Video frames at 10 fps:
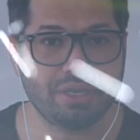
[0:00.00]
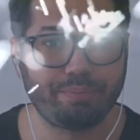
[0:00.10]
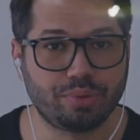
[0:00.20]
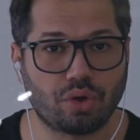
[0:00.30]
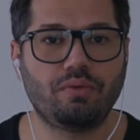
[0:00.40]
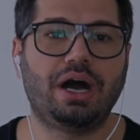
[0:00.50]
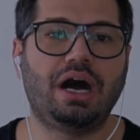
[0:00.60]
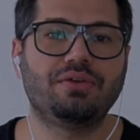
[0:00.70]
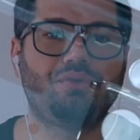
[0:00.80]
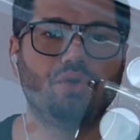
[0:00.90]
11 Pro ve
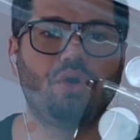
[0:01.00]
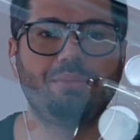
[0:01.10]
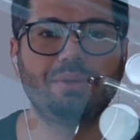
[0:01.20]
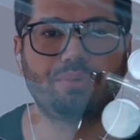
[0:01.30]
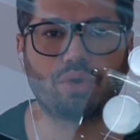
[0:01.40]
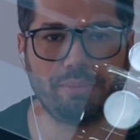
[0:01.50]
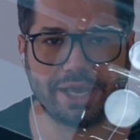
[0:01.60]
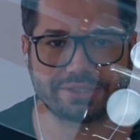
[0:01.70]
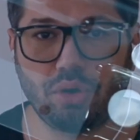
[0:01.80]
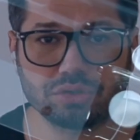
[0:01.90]
iPhone 11 Pro
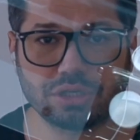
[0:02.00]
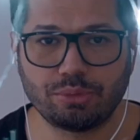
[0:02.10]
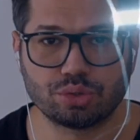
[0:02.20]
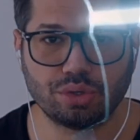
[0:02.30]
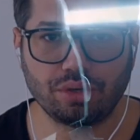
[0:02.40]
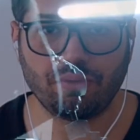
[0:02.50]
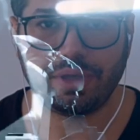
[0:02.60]
Max portre modu